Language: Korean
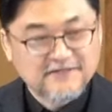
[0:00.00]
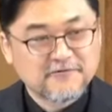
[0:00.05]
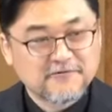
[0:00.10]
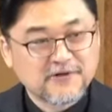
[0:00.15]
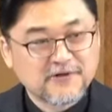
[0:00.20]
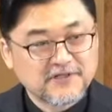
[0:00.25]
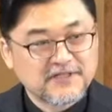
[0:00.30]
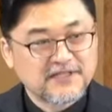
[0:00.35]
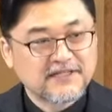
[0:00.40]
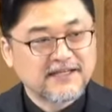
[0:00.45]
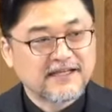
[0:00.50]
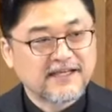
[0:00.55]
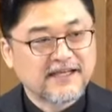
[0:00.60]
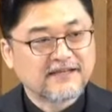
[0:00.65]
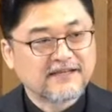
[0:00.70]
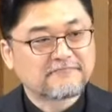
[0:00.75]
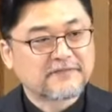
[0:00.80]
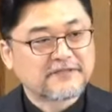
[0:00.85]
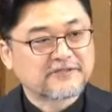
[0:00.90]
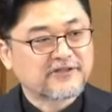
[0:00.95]
물론
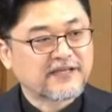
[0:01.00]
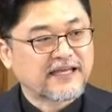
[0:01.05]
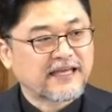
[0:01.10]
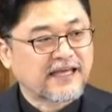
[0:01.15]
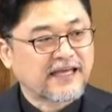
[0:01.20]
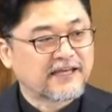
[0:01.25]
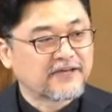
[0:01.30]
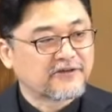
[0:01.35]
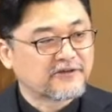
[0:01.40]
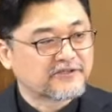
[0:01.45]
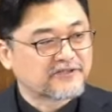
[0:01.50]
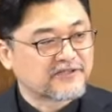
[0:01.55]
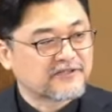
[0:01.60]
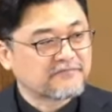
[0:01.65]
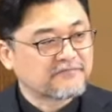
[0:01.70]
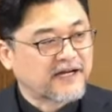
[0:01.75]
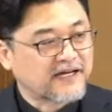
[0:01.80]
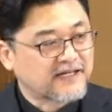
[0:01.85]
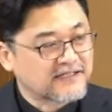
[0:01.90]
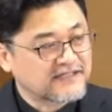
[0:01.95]
이 뱃속의
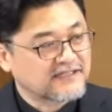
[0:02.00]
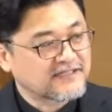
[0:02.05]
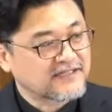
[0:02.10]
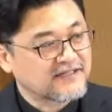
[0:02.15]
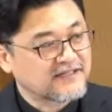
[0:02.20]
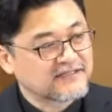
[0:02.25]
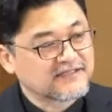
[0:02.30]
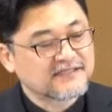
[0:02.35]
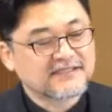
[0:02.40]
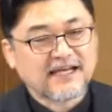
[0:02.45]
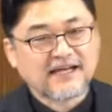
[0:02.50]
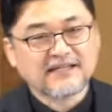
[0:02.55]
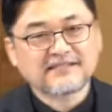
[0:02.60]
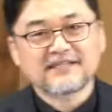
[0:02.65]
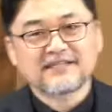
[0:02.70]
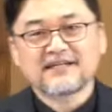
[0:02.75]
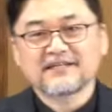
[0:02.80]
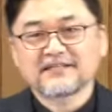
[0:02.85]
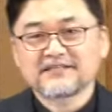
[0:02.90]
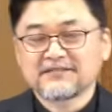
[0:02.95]
아기로서는 바깥 세상을
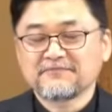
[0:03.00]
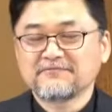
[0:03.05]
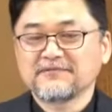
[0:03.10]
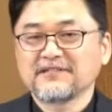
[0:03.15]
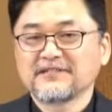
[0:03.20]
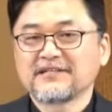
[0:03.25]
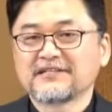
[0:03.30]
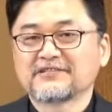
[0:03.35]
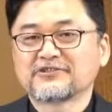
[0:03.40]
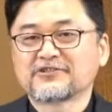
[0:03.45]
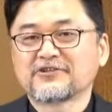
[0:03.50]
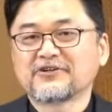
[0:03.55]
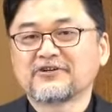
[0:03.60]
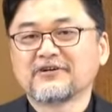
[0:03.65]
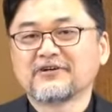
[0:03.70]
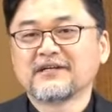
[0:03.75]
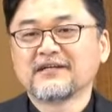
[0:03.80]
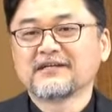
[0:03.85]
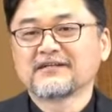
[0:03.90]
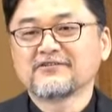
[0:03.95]
상상하기
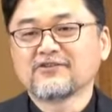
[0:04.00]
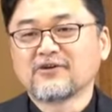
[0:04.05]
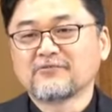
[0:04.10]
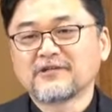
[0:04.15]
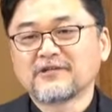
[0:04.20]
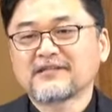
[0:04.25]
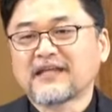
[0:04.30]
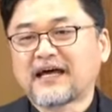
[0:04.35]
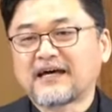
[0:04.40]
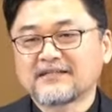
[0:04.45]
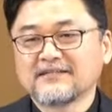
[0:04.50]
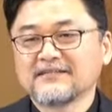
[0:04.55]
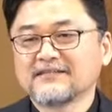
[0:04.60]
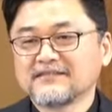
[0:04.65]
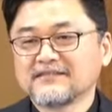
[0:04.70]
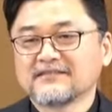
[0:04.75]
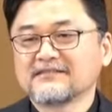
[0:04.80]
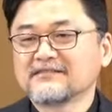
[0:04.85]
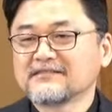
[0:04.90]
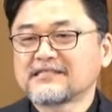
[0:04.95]
힘들겠죠. 그 너무나
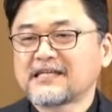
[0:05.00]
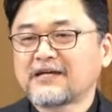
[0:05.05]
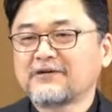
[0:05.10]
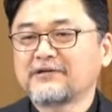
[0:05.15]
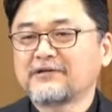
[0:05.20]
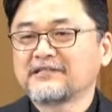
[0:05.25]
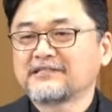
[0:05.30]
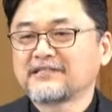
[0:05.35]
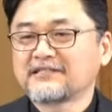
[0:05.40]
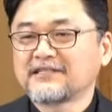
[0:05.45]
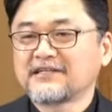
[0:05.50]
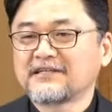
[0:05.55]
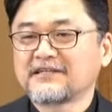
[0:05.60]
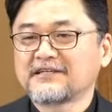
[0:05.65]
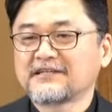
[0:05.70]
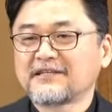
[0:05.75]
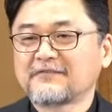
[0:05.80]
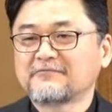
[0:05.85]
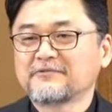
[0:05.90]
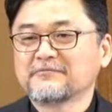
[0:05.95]
다른 차원의
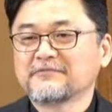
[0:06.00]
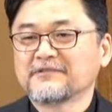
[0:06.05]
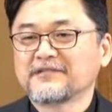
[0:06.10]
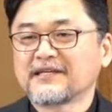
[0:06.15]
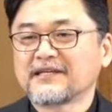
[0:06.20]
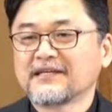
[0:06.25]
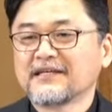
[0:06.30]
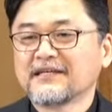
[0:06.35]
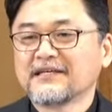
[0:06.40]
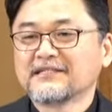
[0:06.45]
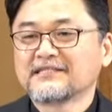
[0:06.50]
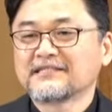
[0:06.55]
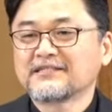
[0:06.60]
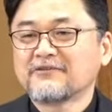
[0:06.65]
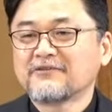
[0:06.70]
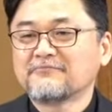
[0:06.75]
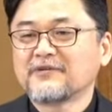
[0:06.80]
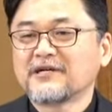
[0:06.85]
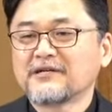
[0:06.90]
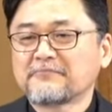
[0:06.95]
세상이기 때문입니다.
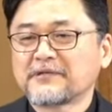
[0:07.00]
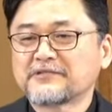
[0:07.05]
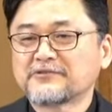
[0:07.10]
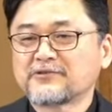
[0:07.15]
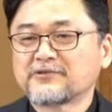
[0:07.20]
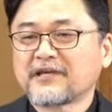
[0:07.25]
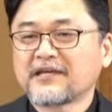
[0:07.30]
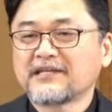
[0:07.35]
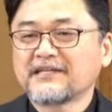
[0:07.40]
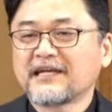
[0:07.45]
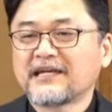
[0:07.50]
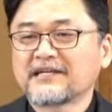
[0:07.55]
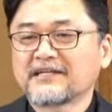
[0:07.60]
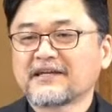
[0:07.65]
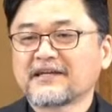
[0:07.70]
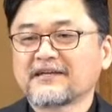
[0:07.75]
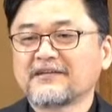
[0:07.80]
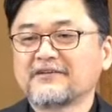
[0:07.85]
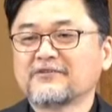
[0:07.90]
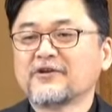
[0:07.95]
지금 엄마 뱃속의 이
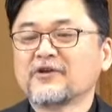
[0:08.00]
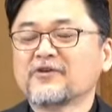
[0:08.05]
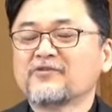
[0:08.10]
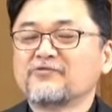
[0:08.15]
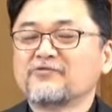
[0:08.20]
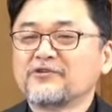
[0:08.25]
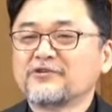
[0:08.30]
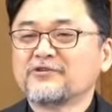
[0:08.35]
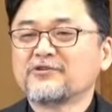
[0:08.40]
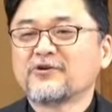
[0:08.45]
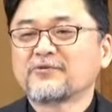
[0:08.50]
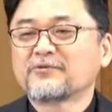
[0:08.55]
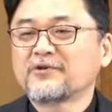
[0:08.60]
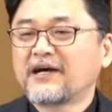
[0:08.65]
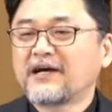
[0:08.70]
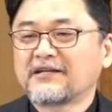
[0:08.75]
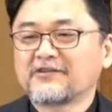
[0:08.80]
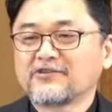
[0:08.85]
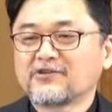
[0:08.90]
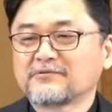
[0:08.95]
아기에게는 위도 없고
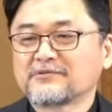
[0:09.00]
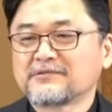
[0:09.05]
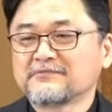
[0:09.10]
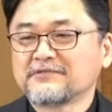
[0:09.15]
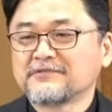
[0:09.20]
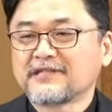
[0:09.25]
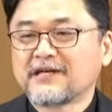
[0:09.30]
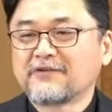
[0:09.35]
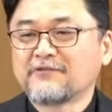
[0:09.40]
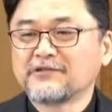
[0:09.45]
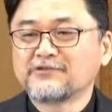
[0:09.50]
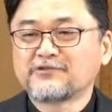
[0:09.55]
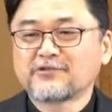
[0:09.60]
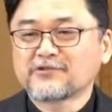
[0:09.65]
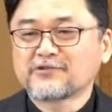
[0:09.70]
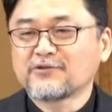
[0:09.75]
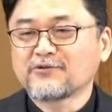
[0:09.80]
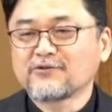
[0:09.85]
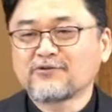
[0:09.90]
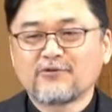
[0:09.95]
아래도 없습니다.
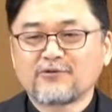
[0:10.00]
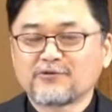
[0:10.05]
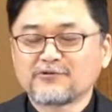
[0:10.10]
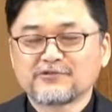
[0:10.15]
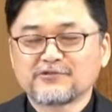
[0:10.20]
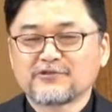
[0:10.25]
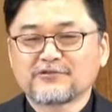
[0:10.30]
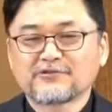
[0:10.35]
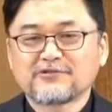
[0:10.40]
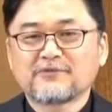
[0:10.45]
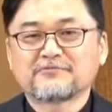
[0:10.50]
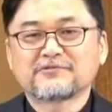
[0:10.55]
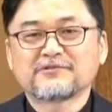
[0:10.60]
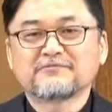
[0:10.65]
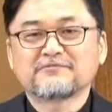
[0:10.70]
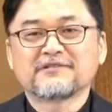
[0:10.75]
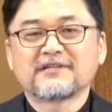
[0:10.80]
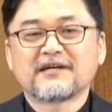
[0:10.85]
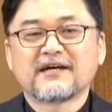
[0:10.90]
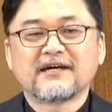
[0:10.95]
왼쪽도 없고 오른쪽도
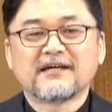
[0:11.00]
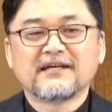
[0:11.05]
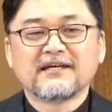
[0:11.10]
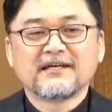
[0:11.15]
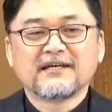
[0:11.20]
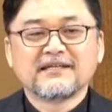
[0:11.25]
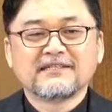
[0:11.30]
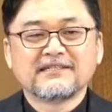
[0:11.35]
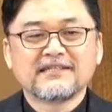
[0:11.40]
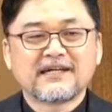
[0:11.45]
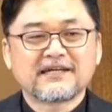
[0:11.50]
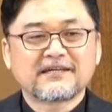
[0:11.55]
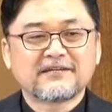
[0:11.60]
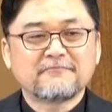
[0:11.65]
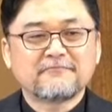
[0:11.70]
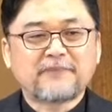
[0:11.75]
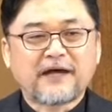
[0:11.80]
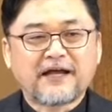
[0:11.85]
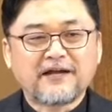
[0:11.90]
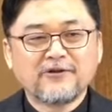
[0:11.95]
없습니다. 이
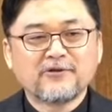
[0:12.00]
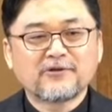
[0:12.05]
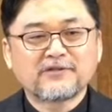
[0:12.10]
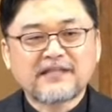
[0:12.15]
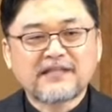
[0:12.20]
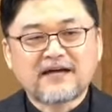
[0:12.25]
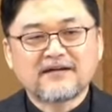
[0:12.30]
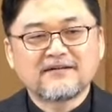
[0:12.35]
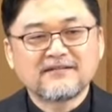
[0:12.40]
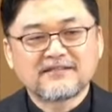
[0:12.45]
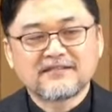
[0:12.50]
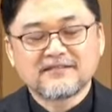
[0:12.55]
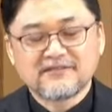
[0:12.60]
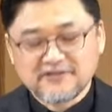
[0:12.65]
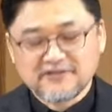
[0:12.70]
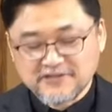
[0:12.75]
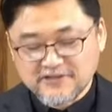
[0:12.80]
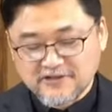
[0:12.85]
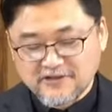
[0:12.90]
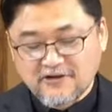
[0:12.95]
아기는 발로 땅을
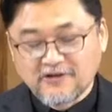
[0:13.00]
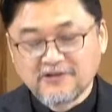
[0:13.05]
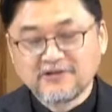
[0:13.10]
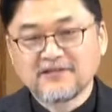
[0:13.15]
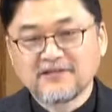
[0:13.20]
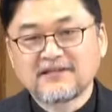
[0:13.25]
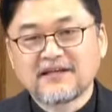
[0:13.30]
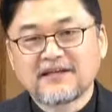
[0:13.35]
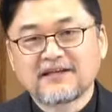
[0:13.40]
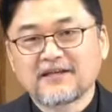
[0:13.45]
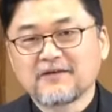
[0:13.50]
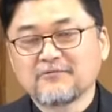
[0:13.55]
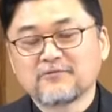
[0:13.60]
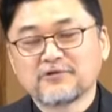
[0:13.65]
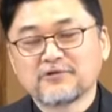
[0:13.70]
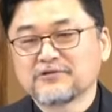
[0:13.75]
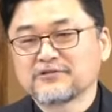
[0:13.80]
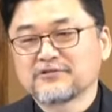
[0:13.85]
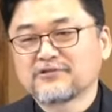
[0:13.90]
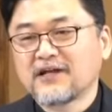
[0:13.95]
디뎌서 걷는다는 게
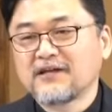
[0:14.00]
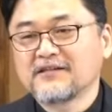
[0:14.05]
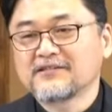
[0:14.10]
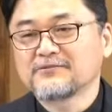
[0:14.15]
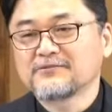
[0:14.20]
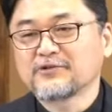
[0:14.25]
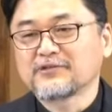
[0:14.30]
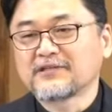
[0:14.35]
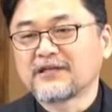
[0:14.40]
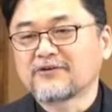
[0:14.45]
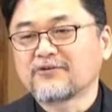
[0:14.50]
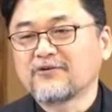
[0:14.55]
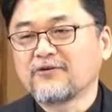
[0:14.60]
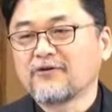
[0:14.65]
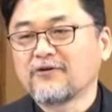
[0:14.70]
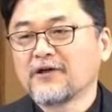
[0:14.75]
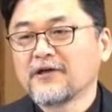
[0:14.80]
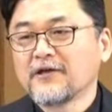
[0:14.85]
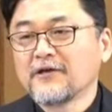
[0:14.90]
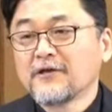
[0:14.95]
뭔지도 알지
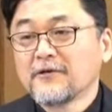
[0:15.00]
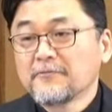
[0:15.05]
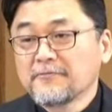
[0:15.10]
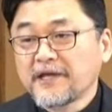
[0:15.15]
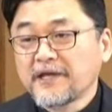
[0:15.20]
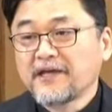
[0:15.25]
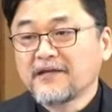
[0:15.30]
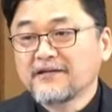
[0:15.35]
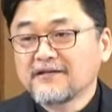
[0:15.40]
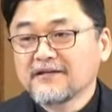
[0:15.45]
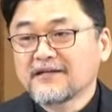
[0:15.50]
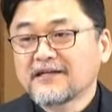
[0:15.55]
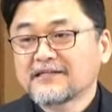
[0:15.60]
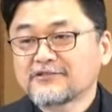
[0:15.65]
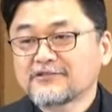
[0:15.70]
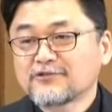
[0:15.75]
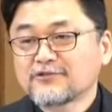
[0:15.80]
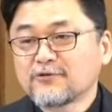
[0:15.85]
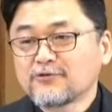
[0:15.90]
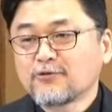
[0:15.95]
못하고 폐를
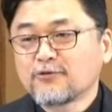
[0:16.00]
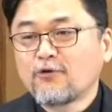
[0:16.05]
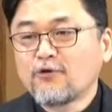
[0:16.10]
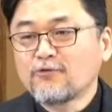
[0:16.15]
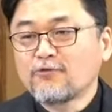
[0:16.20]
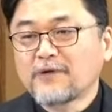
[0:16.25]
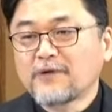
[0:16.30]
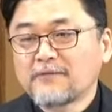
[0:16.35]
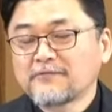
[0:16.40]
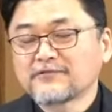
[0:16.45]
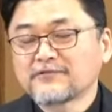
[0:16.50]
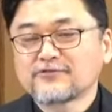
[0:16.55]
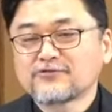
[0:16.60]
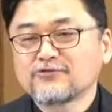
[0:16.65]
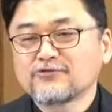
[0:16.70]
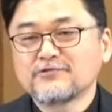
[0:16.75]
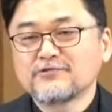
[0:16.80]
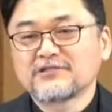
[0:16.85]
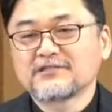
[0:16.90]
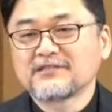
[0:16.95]
가지고 호흡하면서
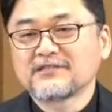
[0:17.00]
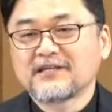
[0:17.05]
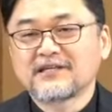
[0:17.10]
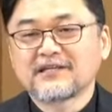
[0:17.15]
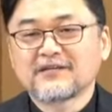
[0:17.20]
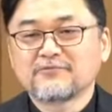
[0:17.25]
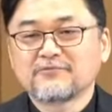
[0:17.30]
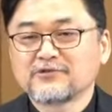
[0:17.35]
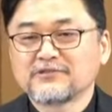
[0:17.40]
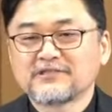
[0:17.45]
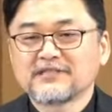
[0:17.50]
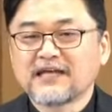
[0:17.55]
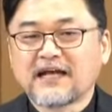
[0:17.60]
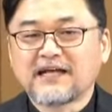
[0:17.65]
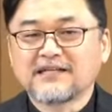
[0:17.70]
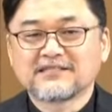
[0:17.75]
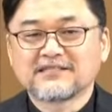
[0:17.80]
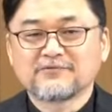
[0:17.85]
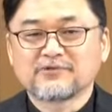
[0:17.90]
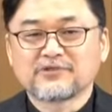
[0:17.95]
숨을 쉰다는 게 뭔지
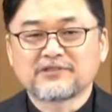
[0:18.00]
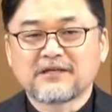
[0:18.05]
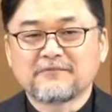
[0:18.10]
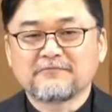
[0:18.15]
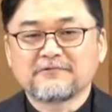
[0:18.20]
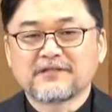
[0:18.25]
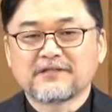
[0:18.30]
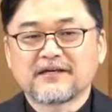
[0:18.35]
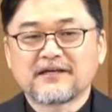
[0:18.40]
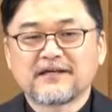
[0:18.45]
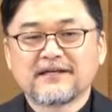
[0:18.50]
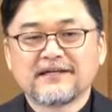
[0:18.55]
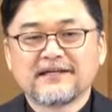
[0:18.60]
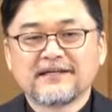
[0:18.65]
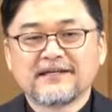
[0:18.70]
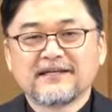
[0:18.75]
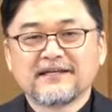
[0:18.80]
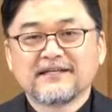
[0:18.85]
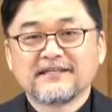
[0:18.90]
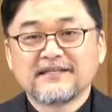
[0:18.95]
알지 못합니다.
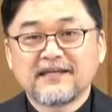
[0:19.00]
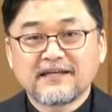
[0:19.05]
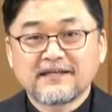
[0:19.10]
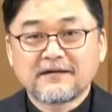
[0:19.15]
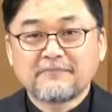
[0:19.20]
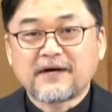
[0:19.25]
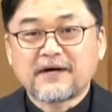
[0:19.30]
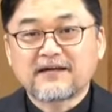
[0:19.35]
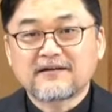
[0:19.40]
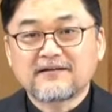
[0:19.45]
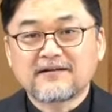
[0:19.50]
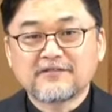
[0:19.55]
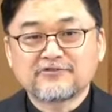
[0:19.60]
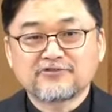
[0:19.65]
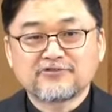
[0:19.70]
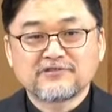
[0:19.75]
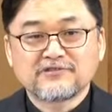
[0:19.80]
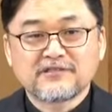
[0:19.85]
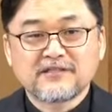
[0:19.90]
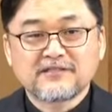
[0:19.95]
이 아이가 말을 할
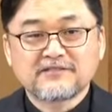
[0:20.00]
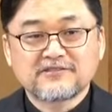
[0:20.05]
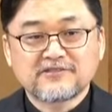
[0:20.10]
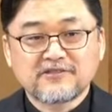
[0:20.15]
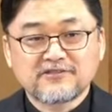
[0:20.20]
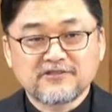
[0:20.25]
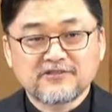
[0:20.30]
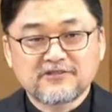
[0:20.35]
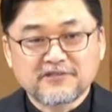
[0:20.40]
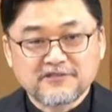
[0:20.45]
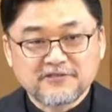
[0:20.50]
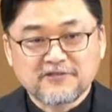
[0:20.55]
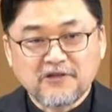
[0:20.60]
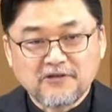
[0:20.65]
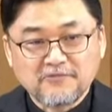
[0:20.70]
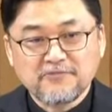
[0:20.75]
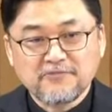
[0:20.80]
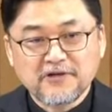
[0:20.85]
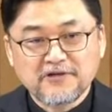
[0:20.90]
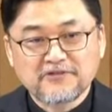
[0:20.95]
수 있어서 그것을
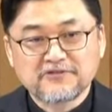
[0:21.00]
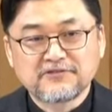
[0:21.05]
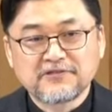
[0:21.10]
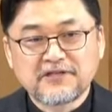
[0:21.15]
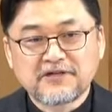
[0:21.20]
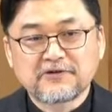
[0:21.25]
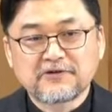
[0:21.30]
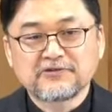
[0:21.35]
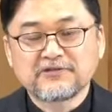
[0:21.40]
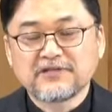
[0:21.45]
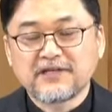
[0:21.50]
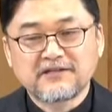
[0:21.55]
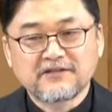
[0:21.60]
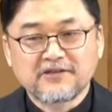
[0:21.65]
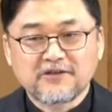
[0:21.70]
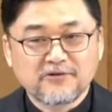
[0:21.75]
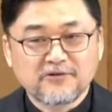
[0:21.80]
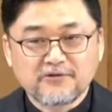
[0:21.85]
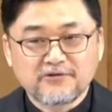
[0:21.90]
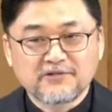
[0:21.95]
설명해 준다고 해도 이 아이는
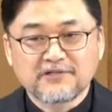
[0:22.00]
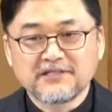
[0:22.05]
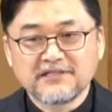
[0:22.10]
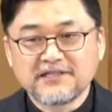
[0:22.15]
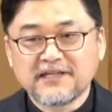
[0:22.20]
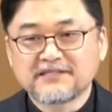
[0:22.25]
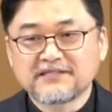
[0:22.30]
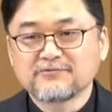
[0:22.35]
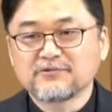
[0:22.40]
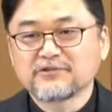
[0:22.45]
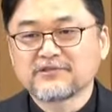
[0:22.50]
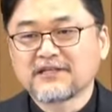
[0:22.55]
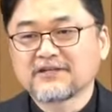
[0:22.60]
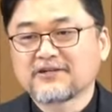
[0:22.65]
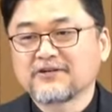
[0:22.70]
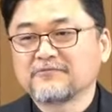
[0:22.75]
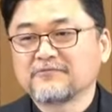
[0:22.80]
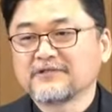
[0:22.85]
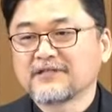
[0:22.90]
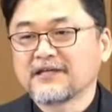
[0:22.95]
결코 그걸 이해하지 못할
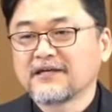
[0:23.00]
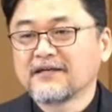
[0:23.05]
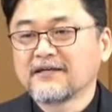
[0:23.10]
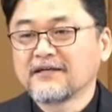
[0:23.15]
겁니다.